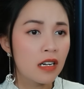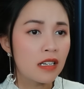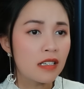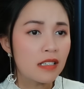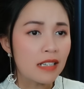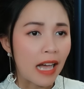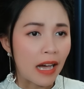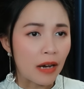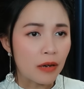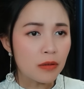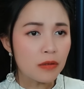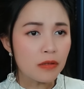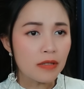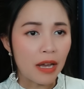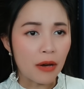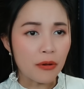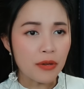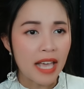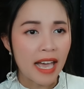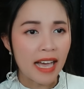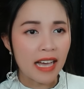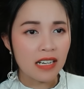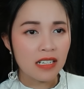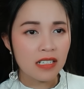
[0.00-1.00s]
Lão, lão
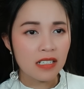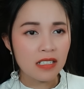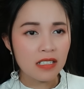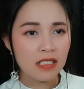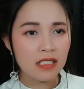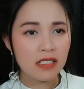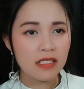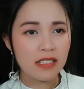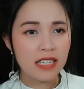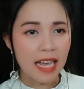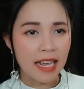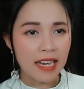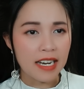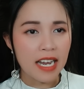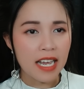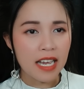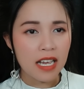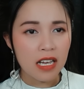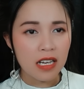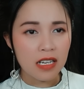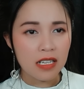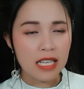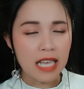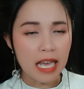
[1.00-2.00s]
gia, dậy đi,
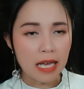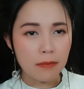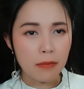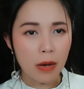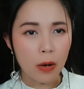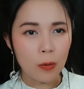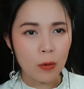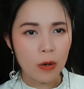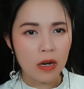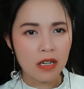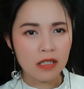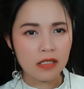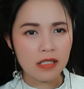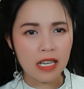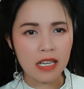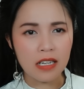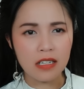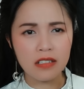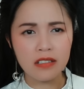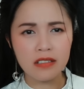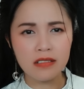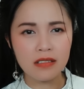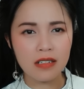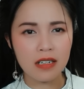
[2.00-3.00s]
dậy mau, thầy
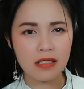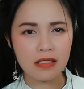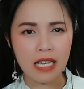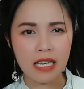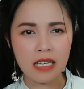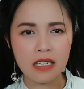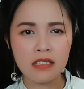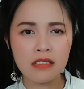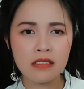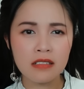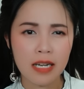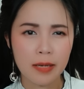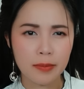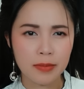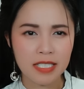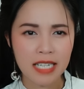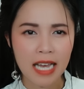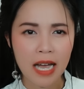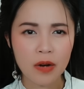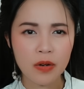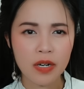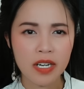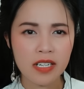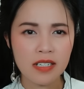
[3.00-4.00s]
Lương, thầy Lương làm
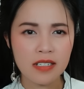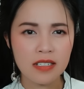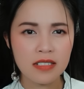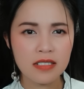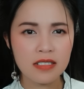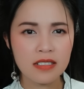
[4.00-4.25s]
sao ấy?